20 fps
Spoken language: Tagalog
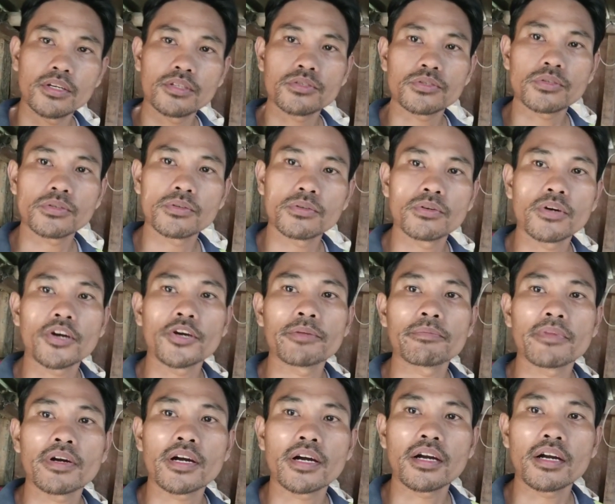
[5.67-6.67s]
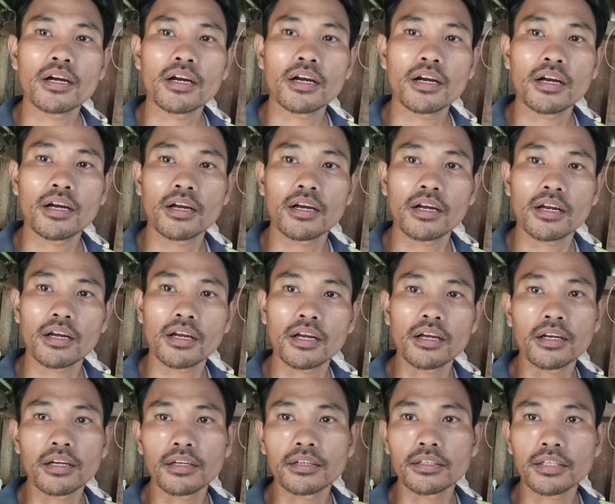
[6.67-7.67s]
So ngayon mga,
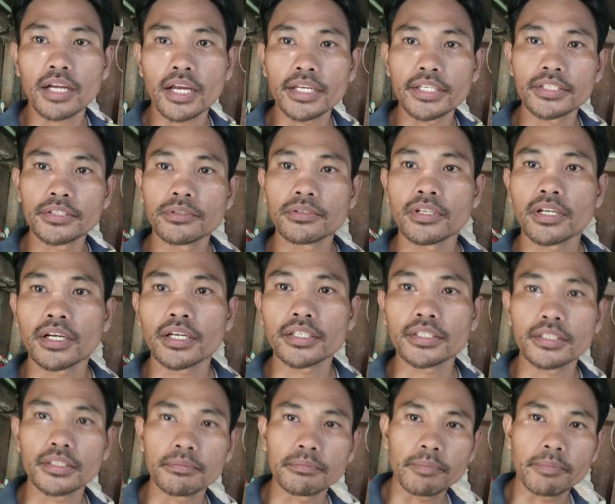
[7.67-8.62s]
mga idol ay